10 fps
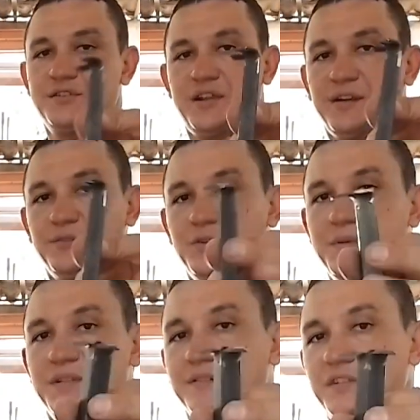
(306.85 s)
Já
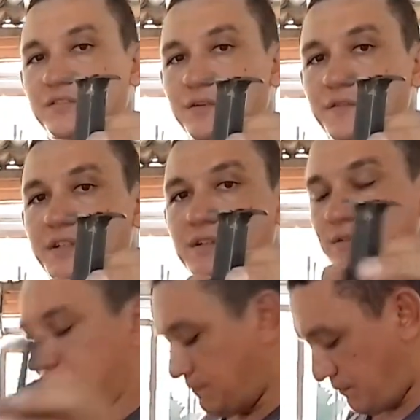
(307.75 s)
economiza, você só vira. Ó.
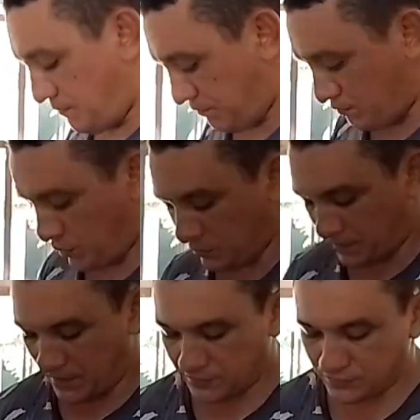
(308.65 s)
Muito
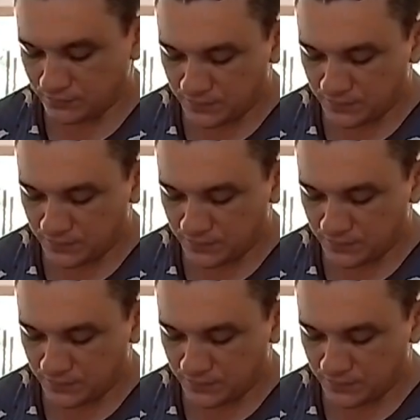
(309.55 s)
prático.